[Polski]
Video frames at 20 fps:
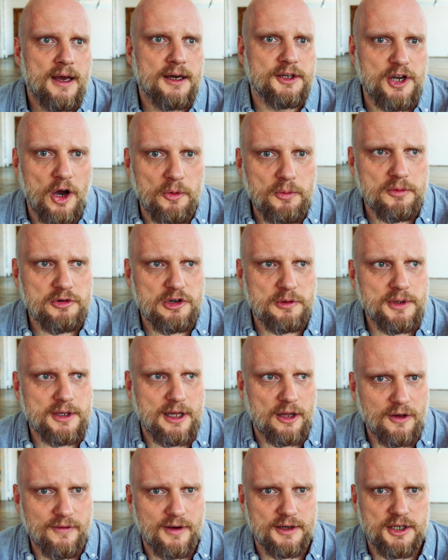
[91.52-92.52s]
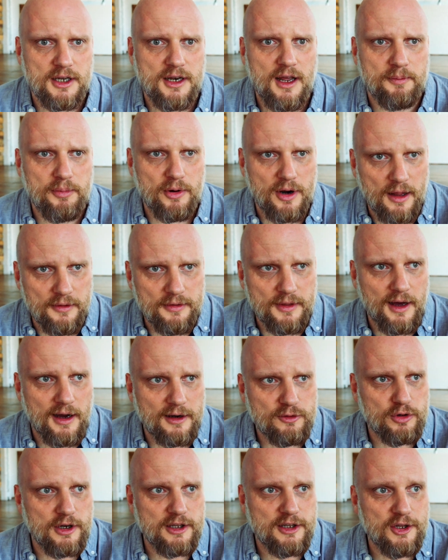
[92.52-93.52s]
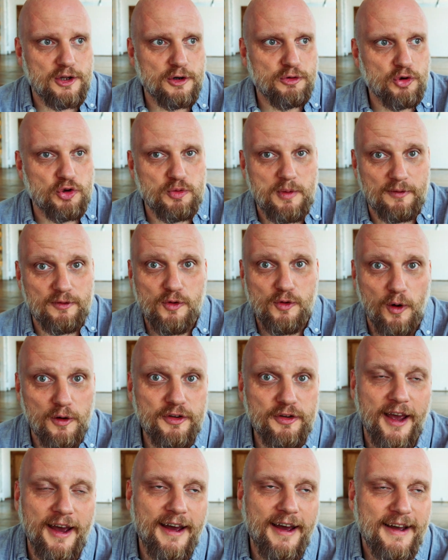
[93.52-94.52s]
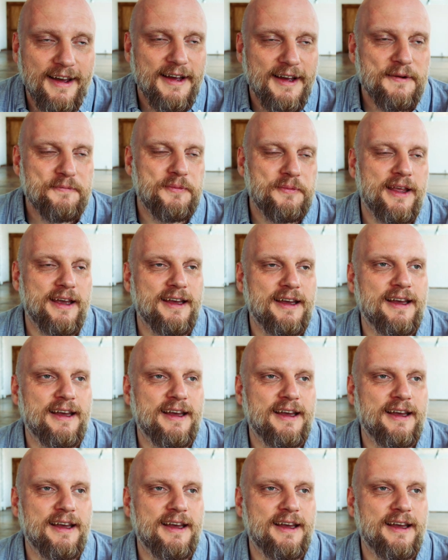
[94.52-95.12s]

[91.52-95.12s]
chciałbym, żeby ta nowa seria poranna, której tytuł już mam w głowie, e,